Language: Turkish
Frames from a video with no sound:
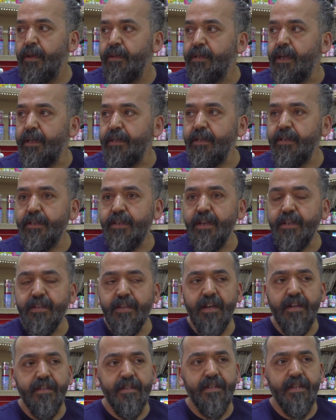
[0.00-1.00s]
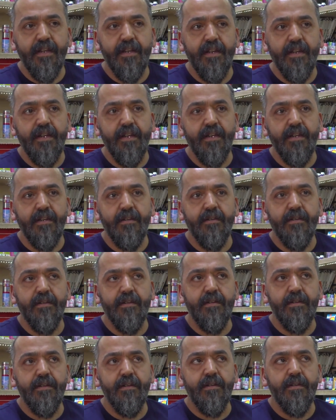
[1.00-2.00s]
Yani geçen sene
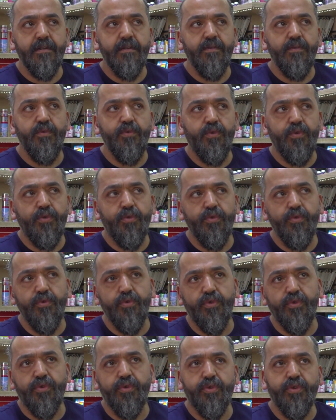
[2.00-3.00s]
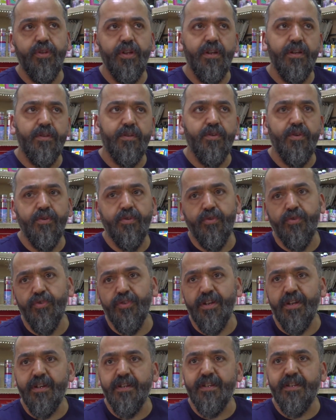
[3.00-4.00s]
300 ile
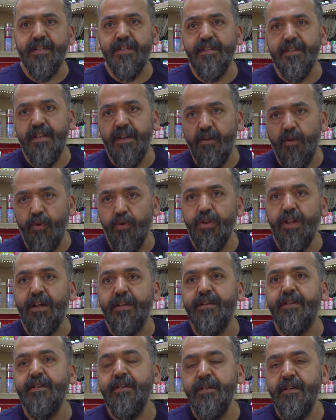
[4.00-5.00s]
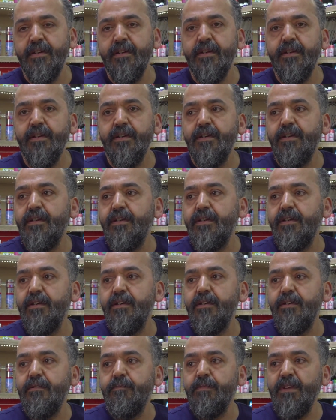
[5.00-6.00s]
400 arasında olan e,
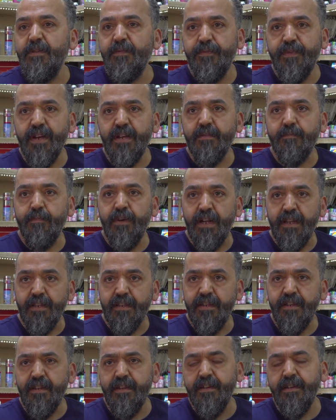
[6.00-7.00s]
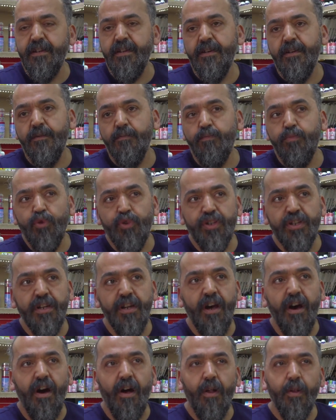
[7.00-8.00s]
bir fiyat bandı bu
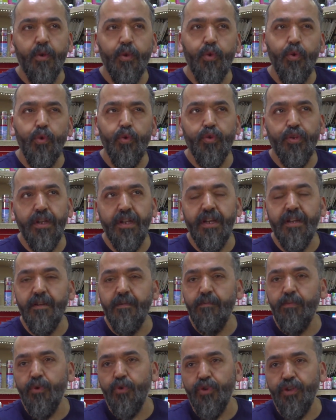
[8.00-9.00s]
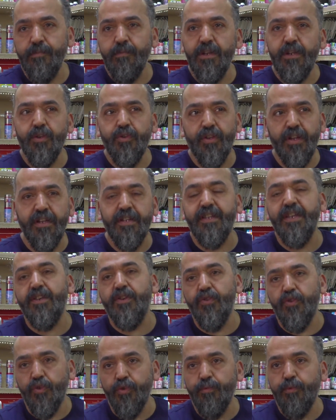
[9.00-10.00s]
sene 600'de yanılmıyorsam
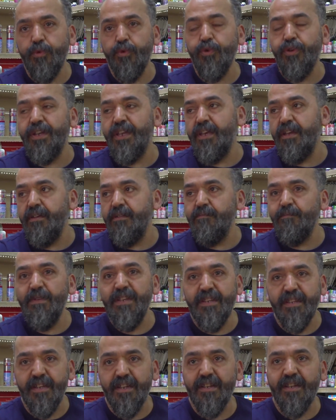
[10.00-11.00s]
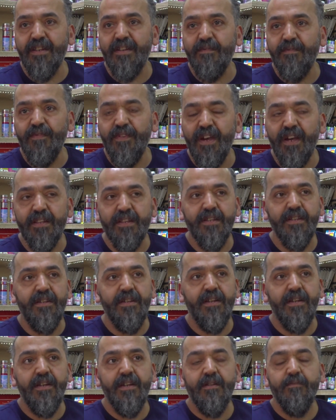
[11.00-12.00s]
750-800'ü bulur. Niye? Bir çantanın fiyatı
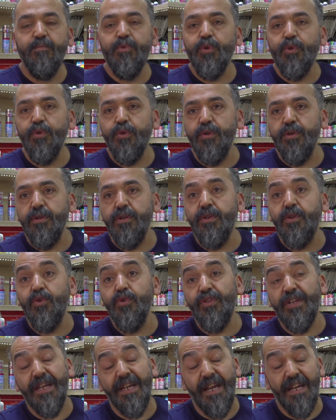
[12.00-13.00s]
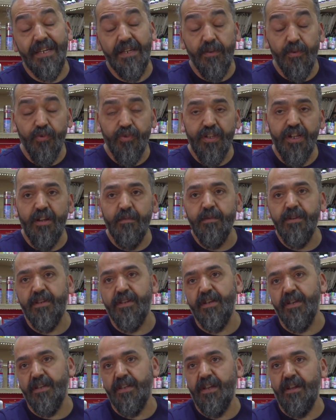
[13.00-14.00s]
bugün 250 hani güzel bir
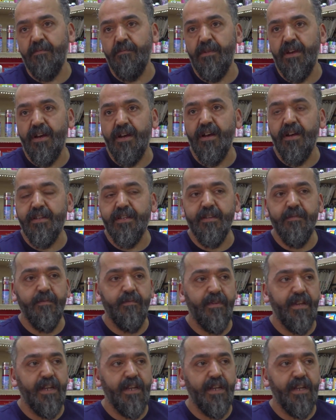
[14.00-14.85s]
çanta almaya kalksa bir